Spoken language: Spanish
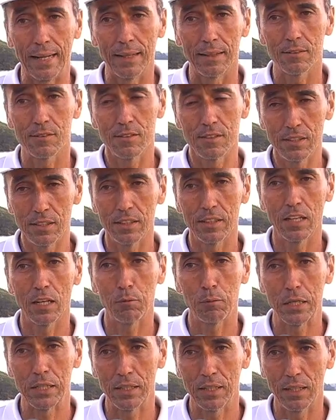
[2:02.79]
las 10 de
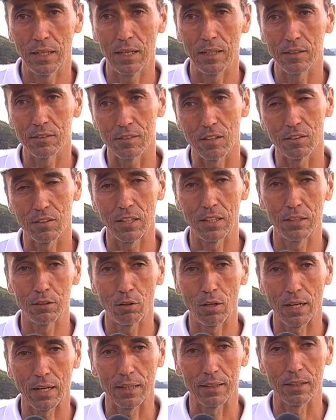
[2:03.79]
la mañana está
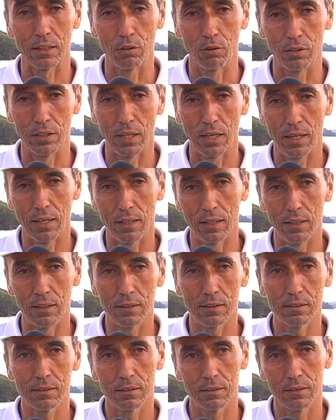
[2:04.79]
saliendo la categoría
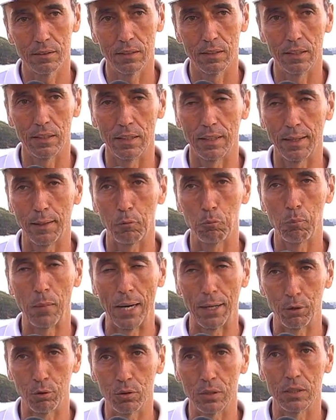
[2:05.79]
élite de
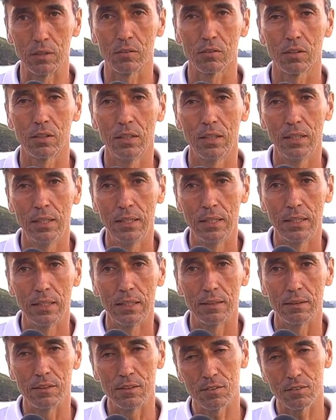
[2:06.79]
varones.
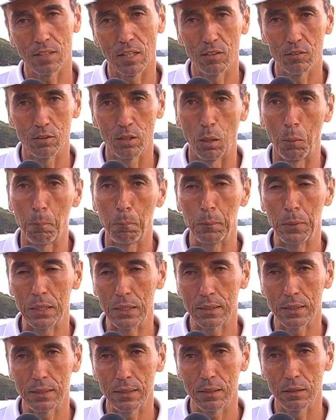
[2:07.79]
Distancia
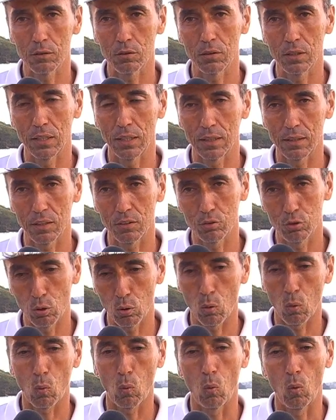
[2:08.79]
1500 de
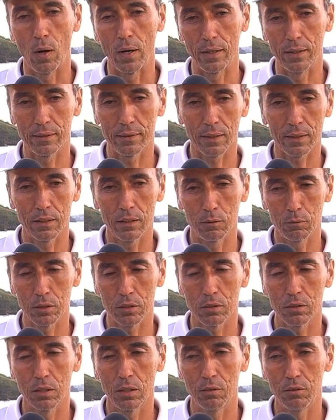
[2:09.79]
natación, 40
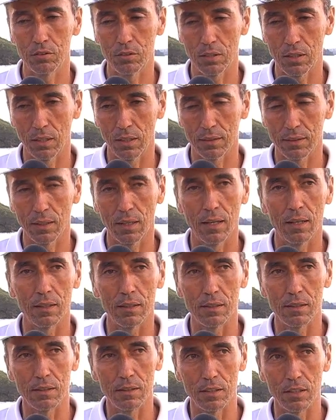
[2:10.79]
kilómetros de bicicleta
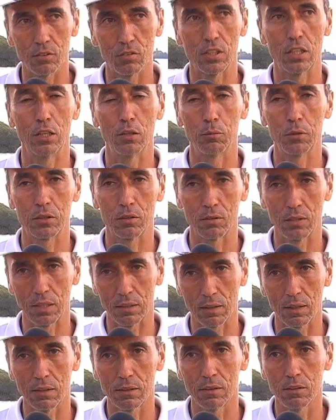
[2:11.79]
y 10 kilómetros de
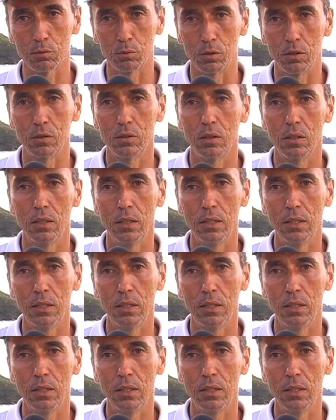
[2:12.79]
atletismo